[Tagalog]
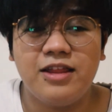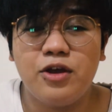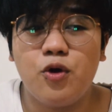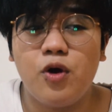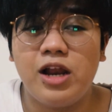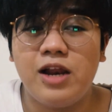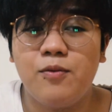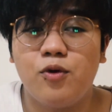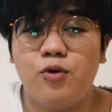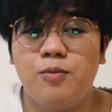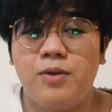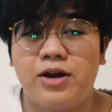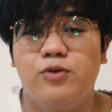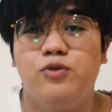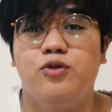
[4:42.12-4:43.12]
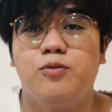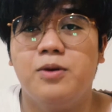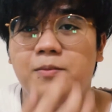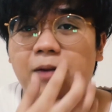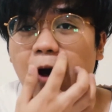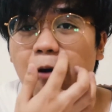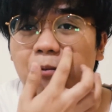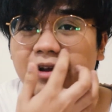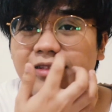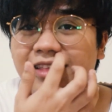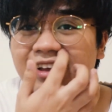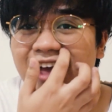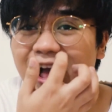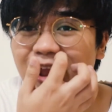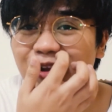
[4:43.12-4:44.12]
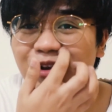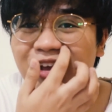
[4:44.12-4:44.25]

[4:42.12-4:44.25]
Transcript: ko alam kung marunong pa ba ako magtagalog